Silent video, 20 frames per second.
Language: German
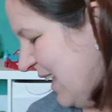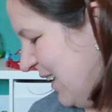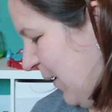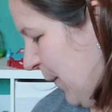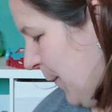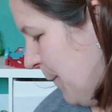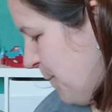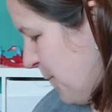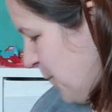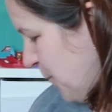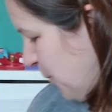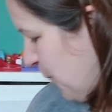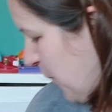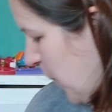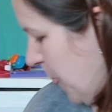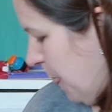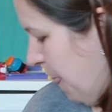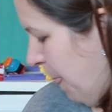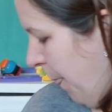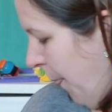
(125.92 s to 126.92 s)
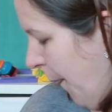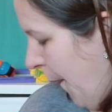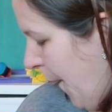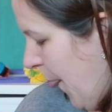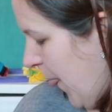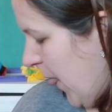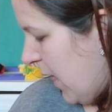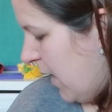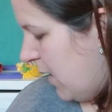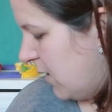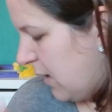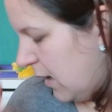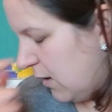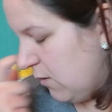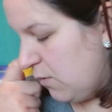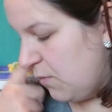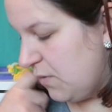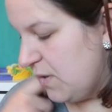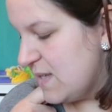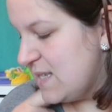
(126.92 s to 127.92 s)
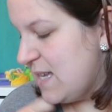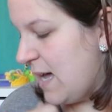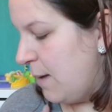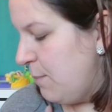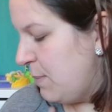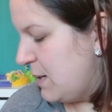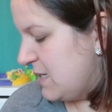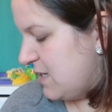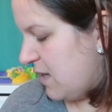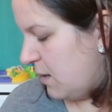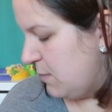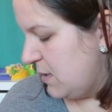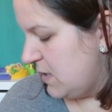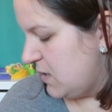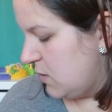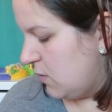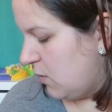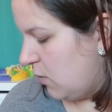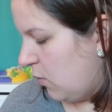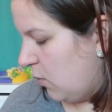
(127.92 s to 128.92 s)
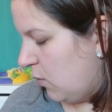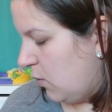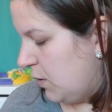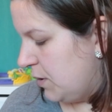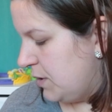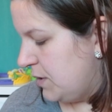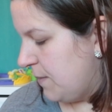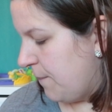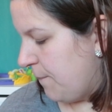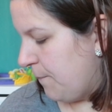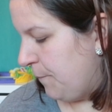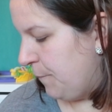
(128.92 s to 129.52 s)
genau. Mm, dann duftet Zahnpasta mit und